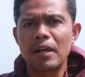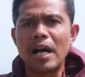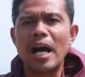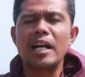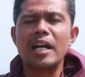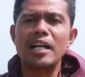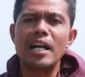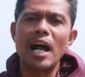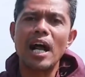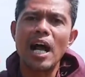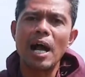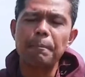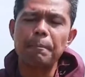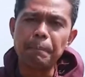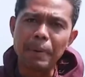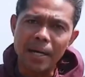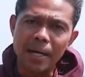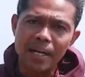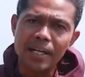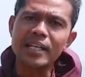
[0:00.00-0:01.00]
karena
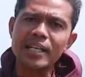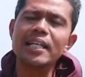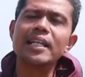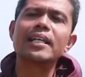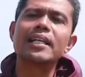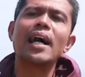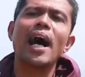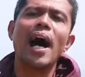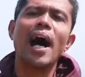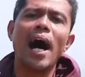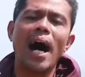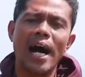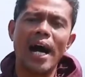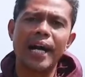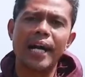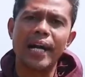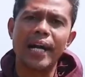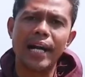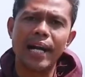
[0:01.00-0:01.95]
pernikahan,